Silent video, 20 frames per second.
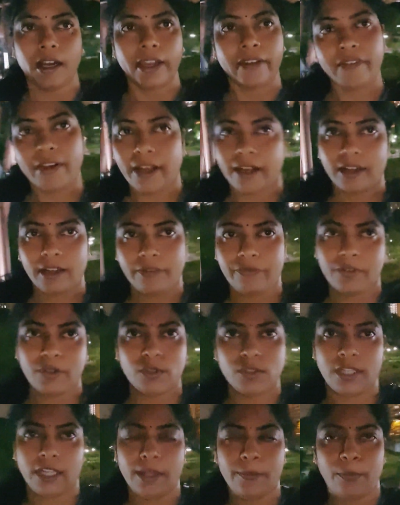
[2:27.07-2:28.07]
இவன்
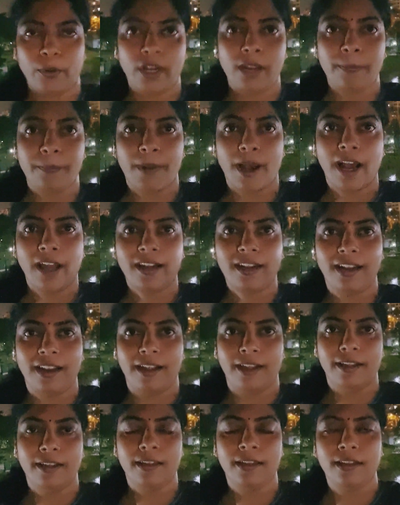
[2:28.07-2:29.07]
அஃப்கோர்ஸ் அந்த பொண்ணை பார்க்கல
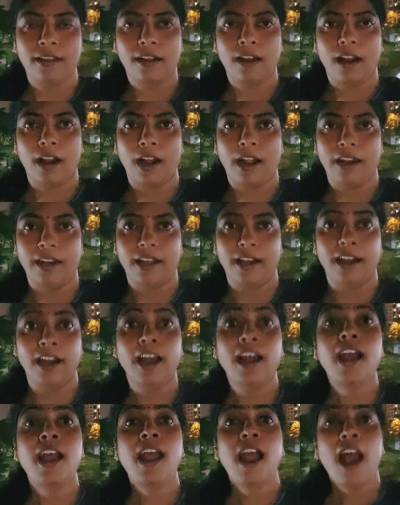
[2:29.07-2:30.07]

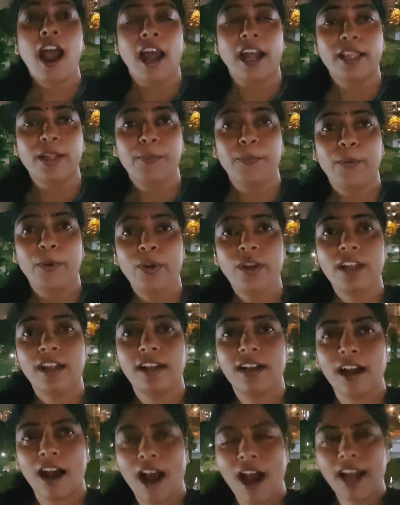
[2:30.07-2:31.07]
ஆனால் அந்த பொண்ணு
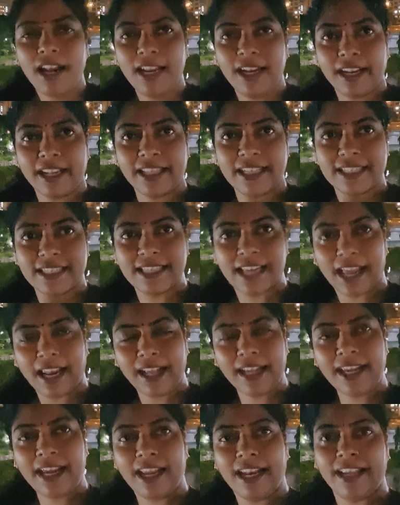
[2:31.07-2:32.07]
காலில் இருந்த
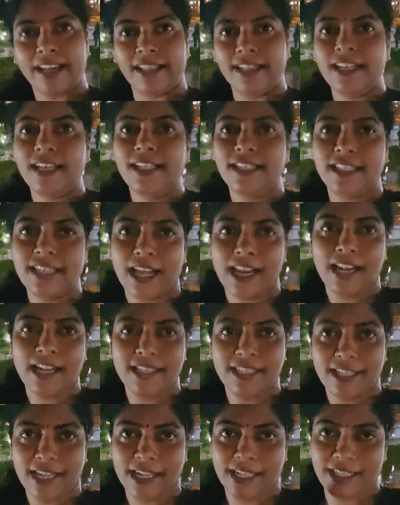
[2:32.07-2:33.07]
சலங்கையிலேருந்து ஜல்
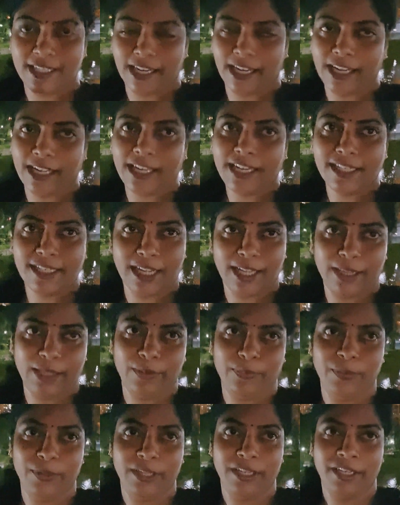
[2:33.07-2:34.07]
ஜல் ஜல்ங்கிற
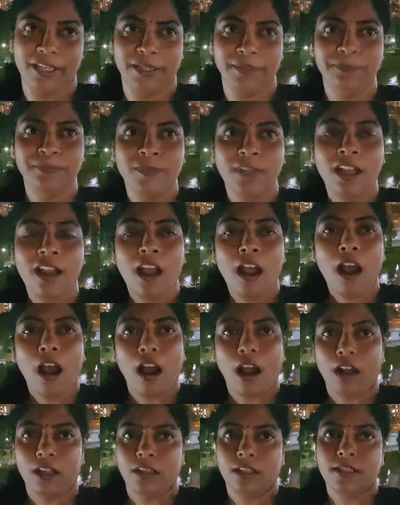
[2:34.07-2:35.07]
சத்தம் வந்திருக்கு
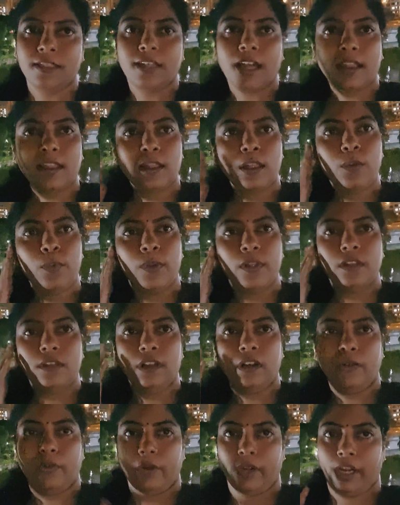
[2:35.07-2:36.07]
அந்த சத்தம் வந்து
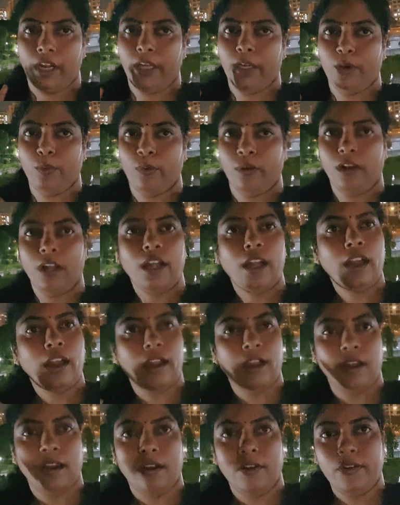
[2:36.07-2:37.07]
அவன் கேட்ட உடனே
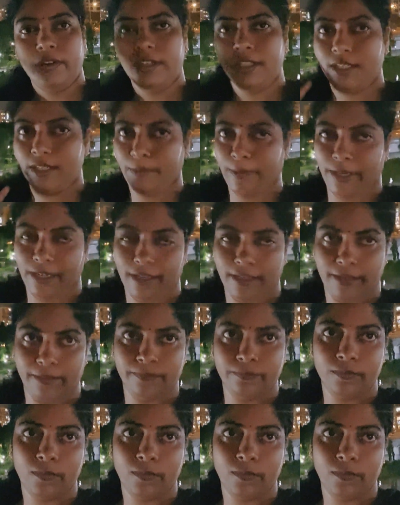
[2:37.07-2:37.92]
அவர் டிஸ்டர்ப் ஆகிட்டார்